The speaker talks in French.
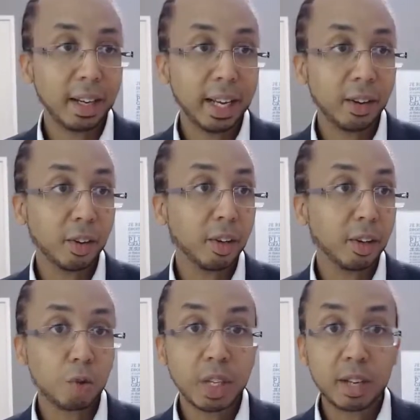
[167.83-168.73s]
et
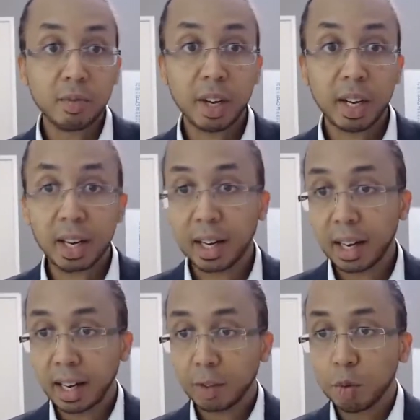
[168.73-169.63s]
en, souscrivant
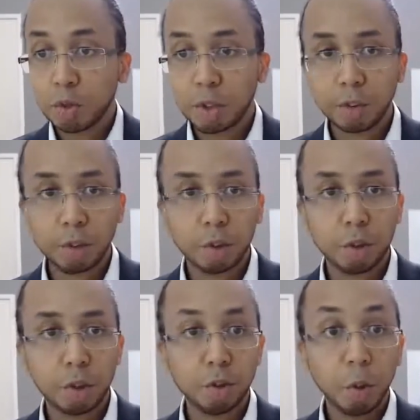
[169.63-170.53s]
à, à toutes sortes
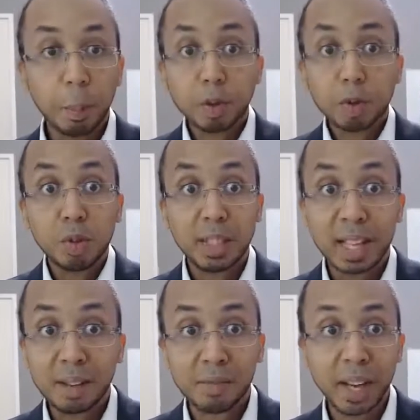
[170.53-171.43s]
d'opportunités
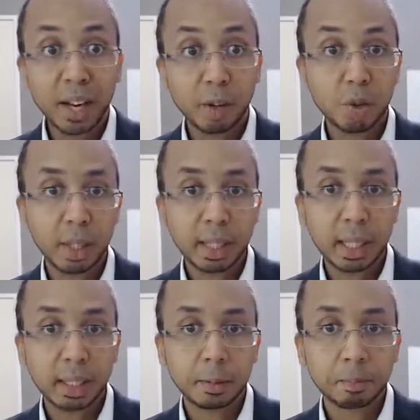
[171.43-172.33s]
d'affaires sur
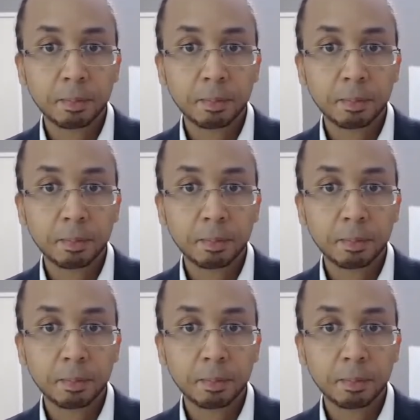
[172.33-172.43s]
Internet.